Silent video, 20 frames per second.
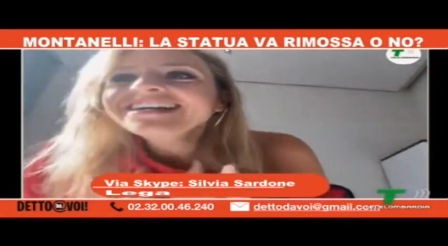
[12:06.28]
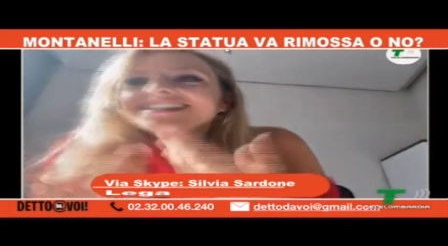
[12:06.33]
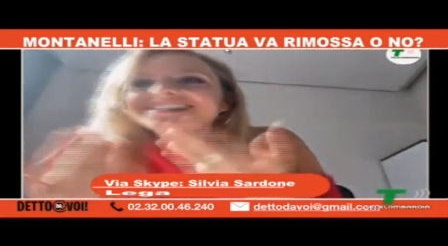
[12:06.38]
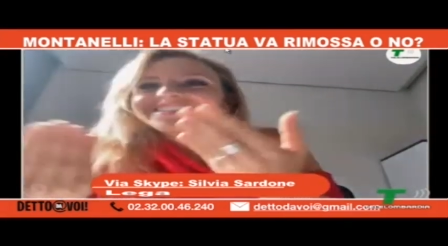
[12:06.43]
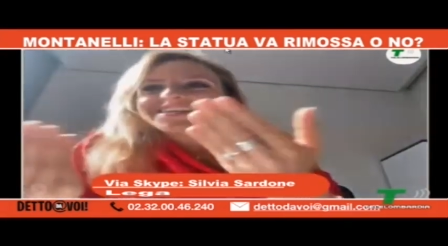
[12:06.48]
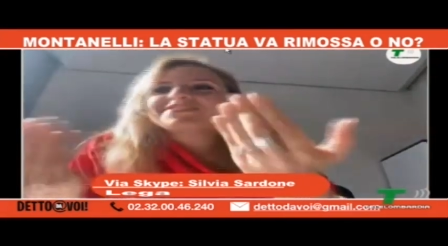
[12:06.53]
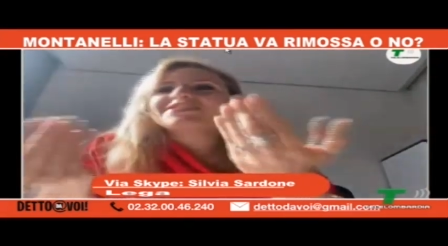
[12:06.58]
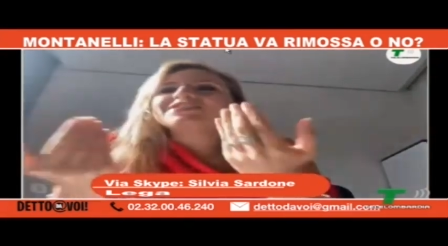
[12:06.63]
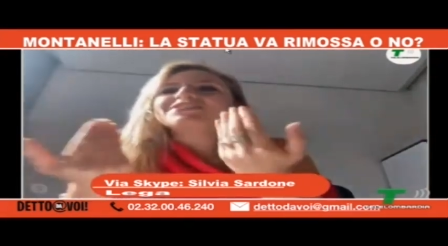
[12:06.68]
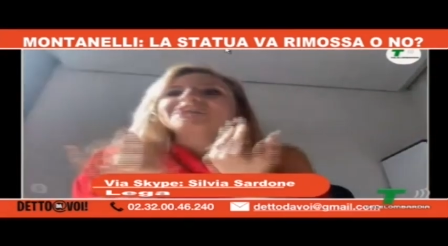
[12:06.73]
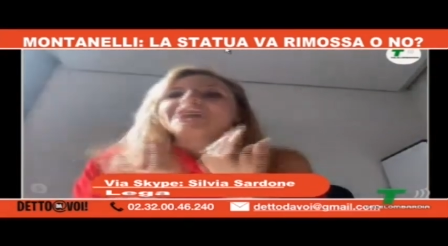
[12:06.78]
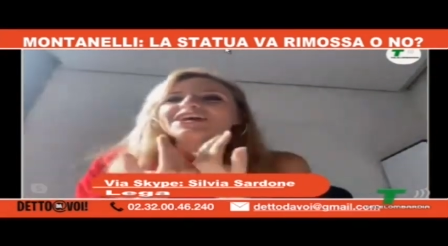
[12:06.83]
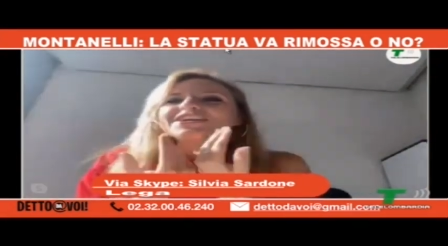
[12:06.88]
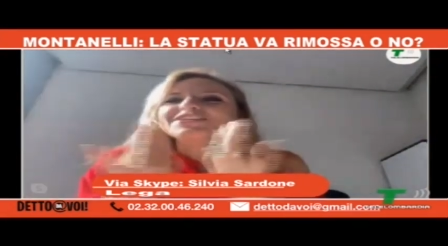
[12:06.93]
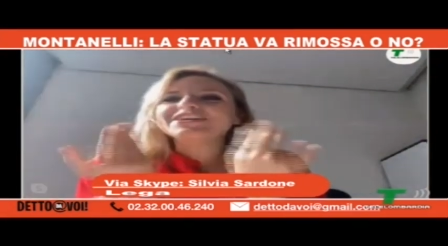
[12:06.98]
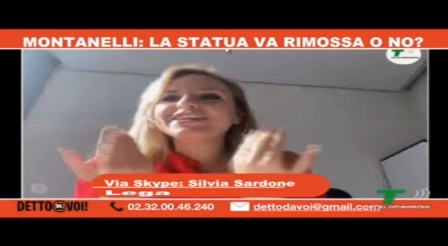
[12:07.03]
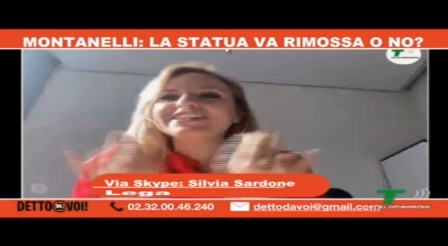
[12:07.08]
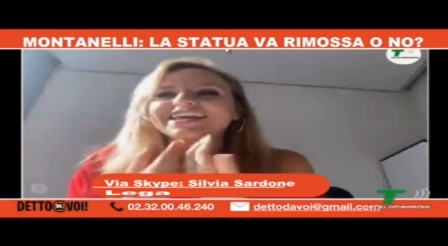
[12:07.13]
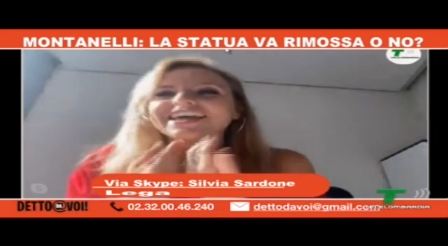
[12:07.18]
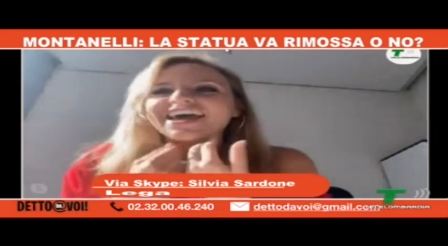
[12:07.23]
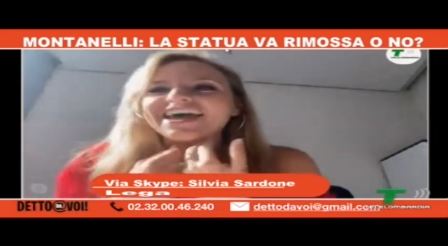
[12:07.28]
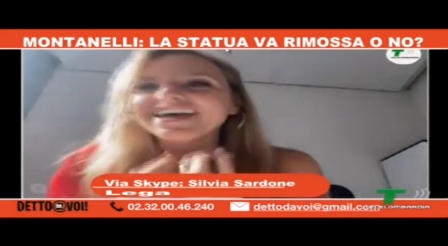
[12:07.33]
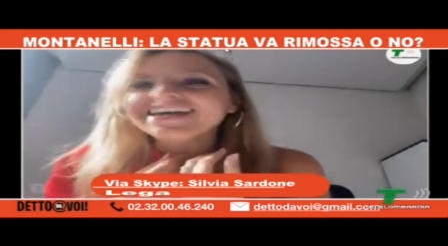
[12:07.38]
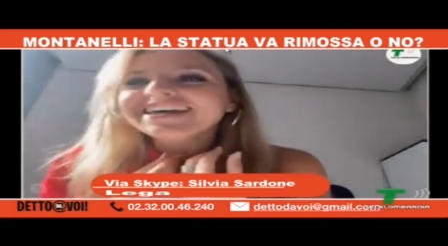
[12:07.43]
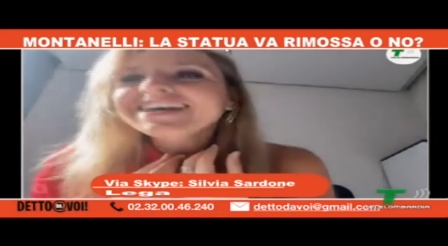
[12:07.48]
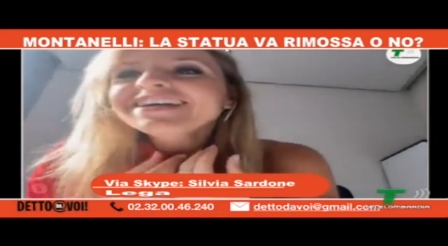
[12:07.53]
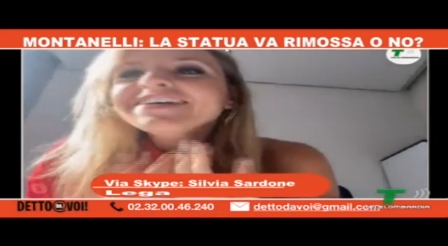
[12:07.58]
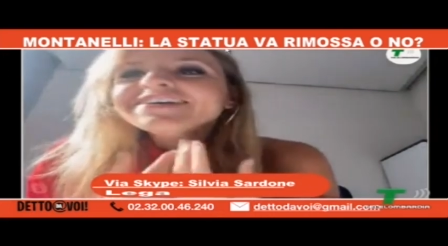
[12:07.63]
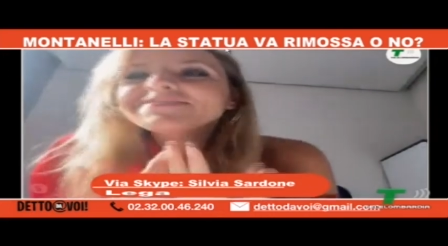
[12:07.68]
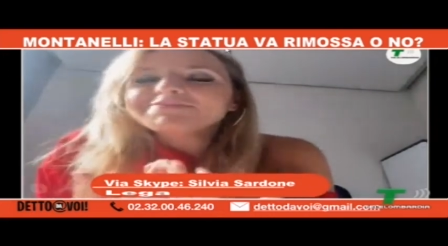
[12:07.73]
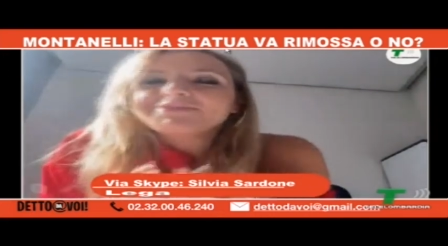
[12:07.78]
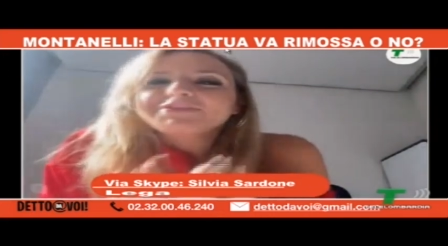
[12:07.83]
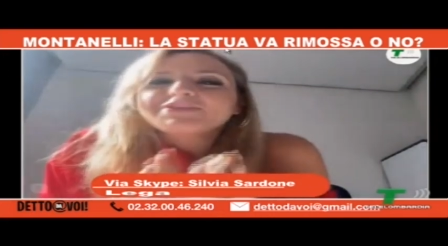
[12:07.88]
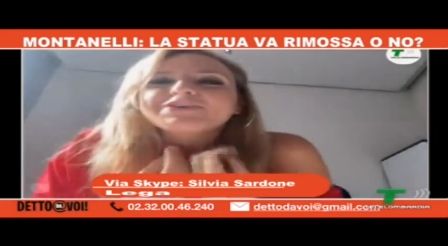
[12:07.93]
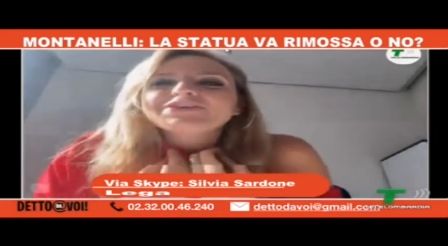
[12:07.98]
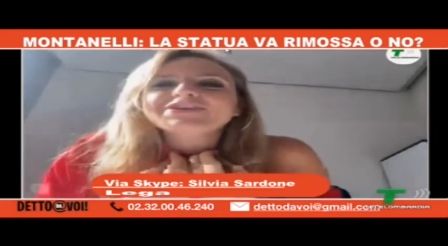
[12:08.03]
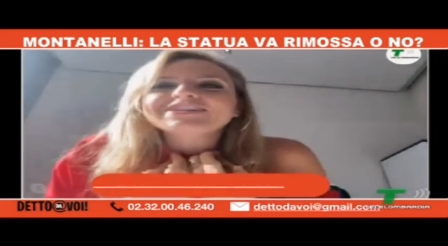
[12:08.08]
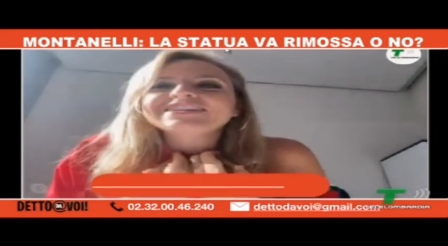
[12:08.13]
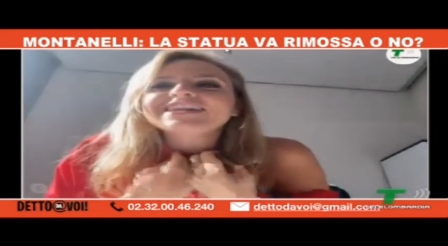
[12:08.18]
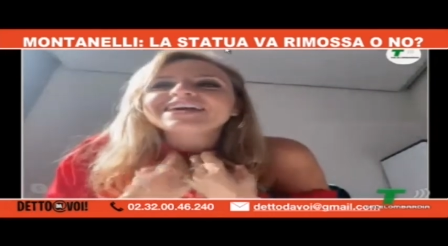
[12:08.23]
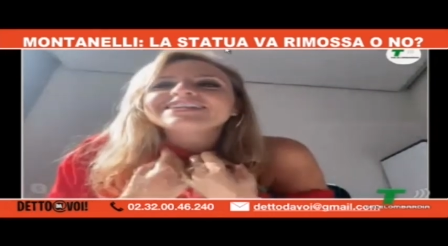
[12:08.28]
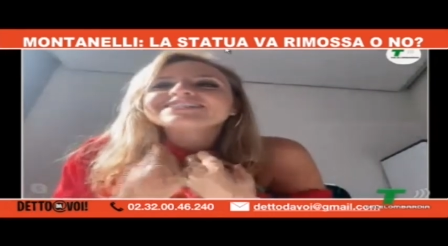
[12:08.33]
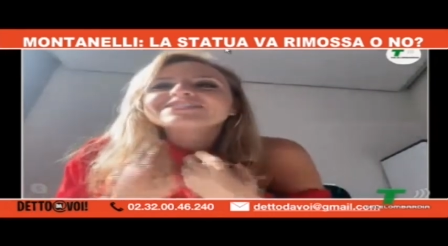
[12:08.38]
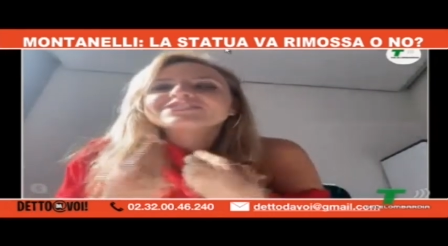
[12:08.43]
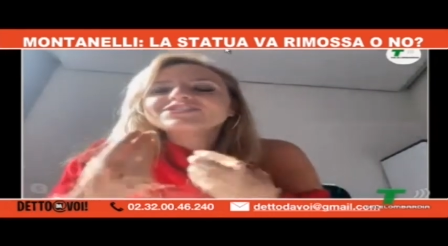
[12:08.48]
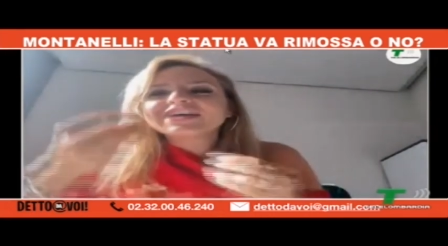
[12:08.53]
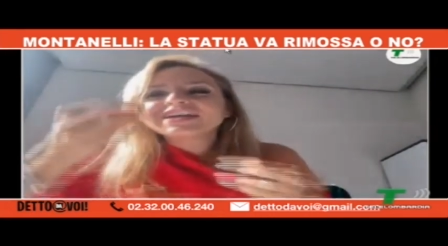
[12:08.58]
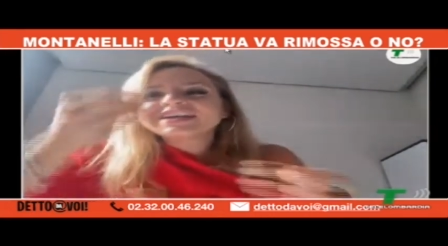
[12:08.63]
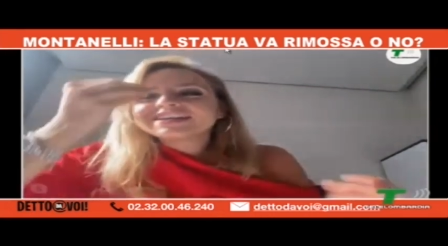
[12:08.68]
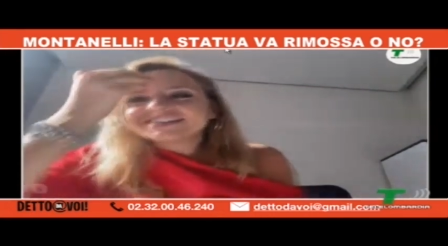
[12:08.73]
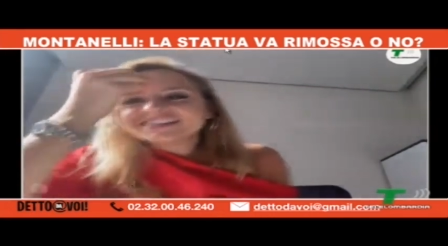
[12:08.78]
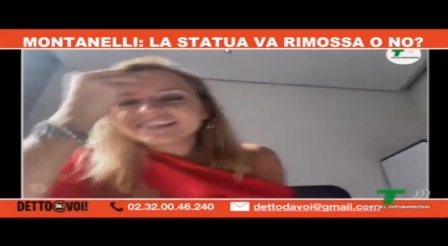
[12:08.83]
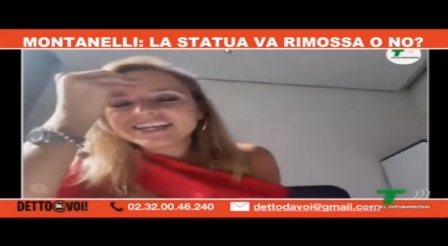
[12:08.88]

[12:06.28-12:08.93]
siamo qua io e te cioè,